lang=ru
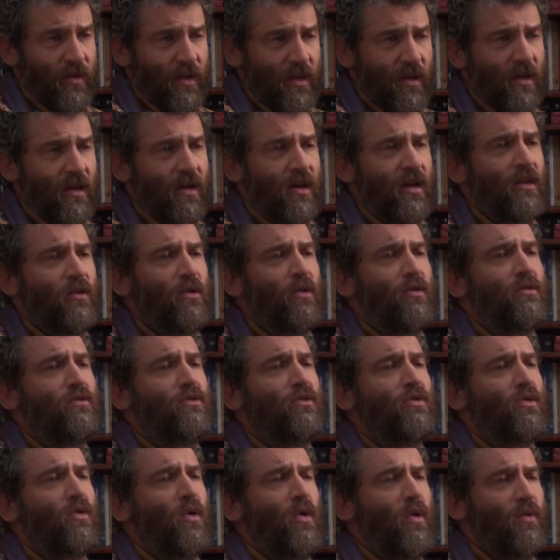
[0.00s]
и наколол
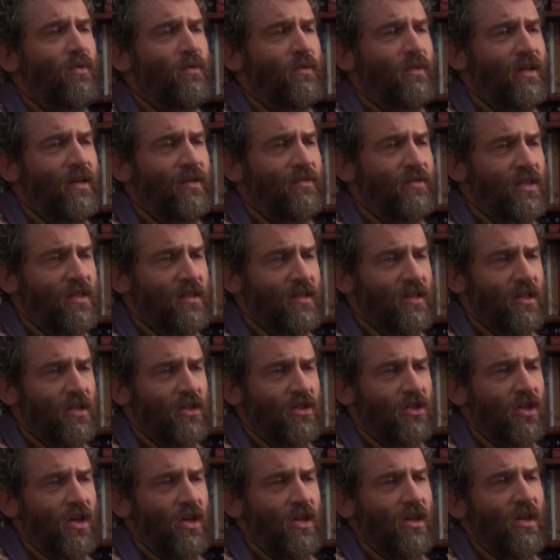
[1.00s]
дров для
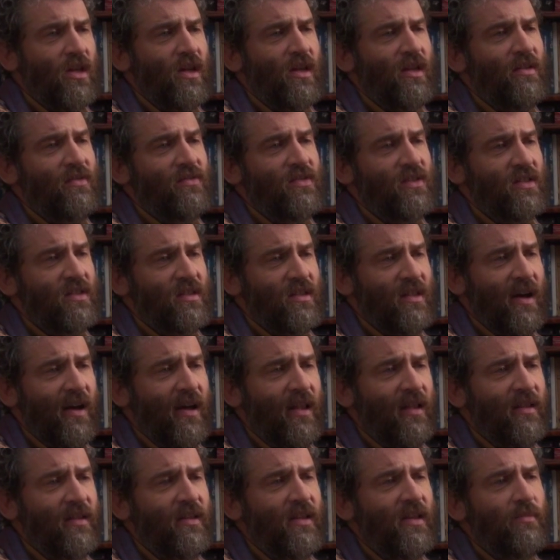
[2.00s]
всесожжения, и
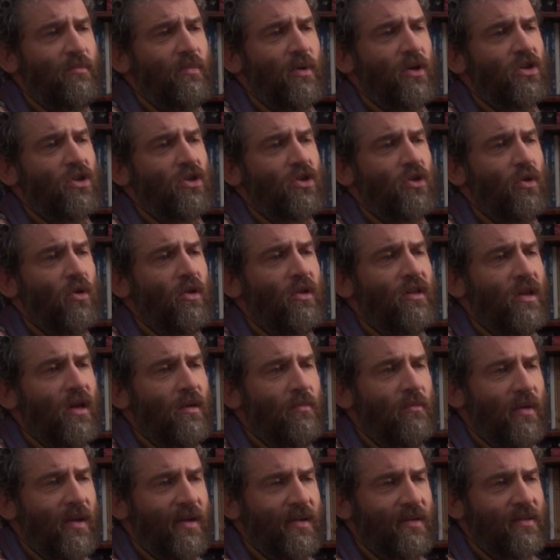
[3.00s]
встал и пошел на
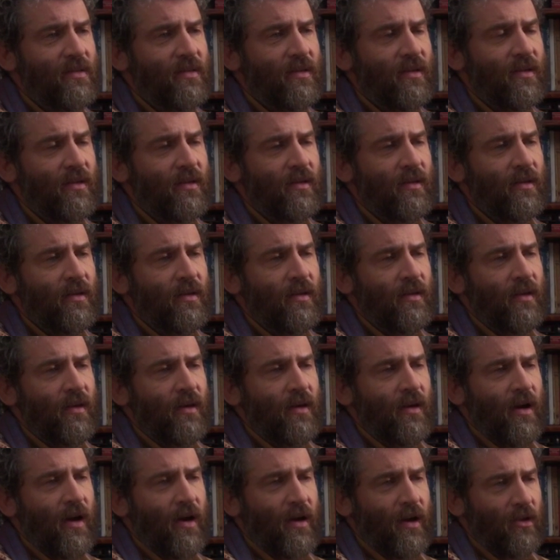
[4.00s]
место,
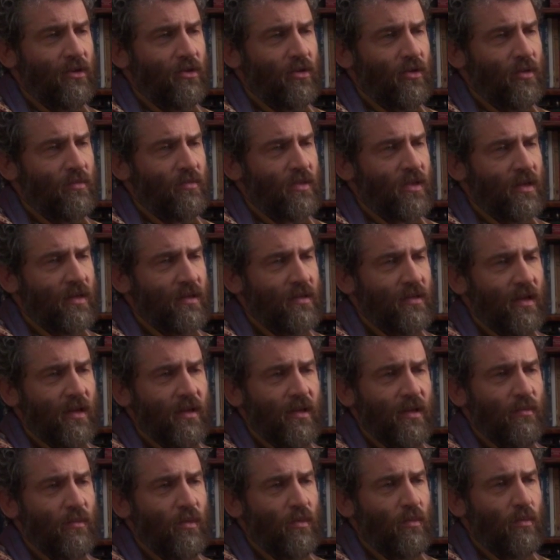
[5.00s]
о котором
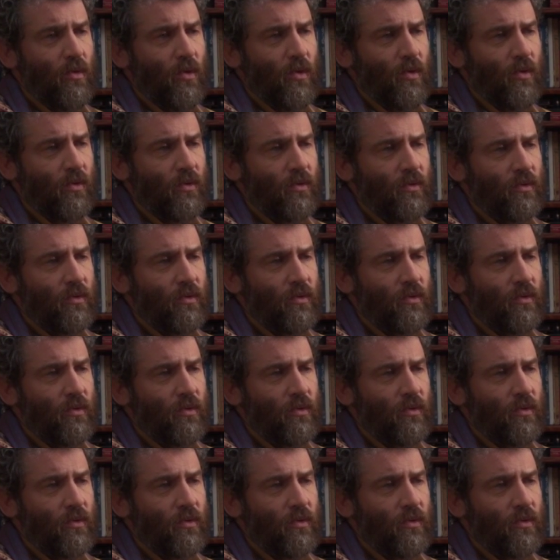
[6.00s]
сказал ему Бог.